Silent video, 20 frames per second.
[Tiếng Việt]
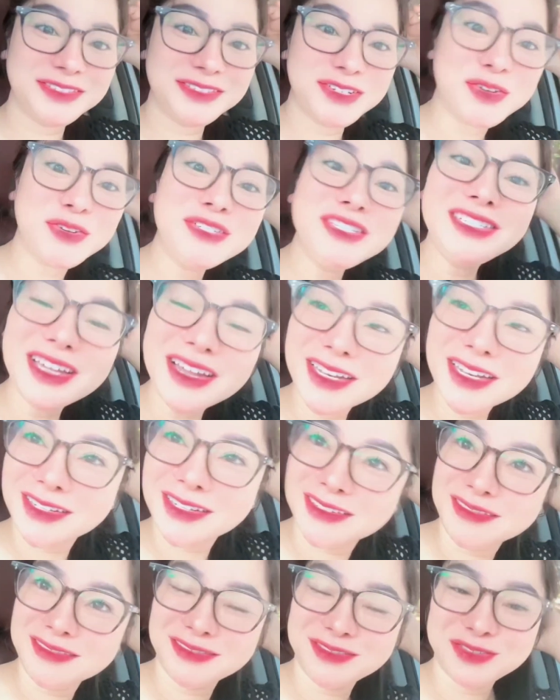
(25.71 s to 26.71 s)
nó chất
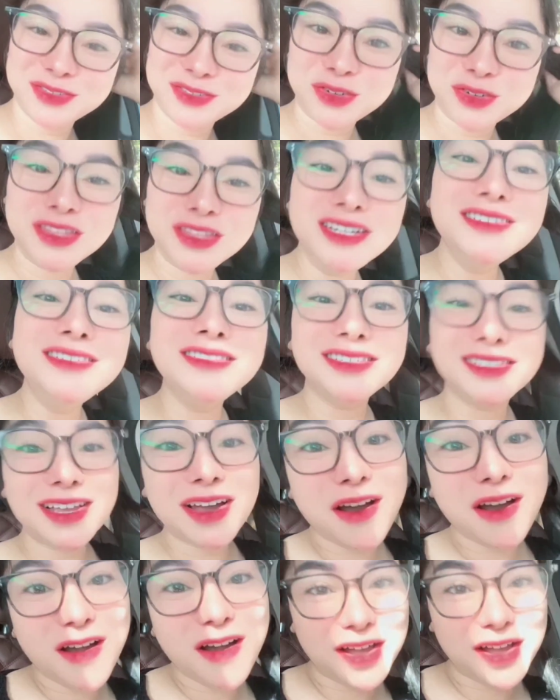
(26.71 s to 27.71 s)
nó tự
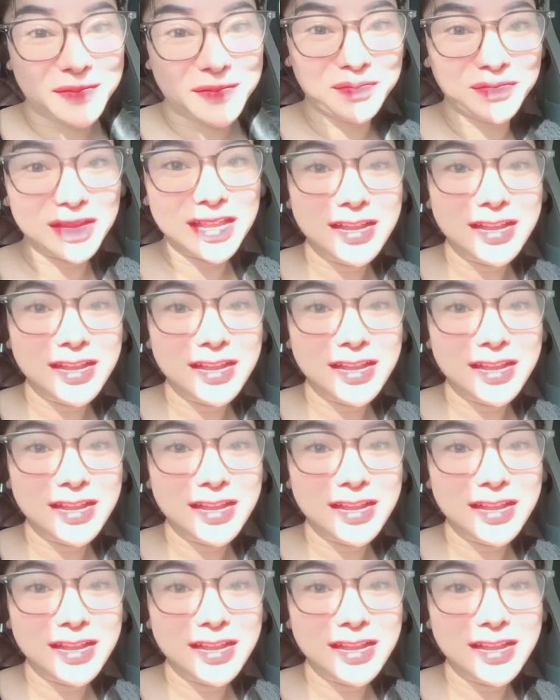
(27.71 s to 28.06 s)
do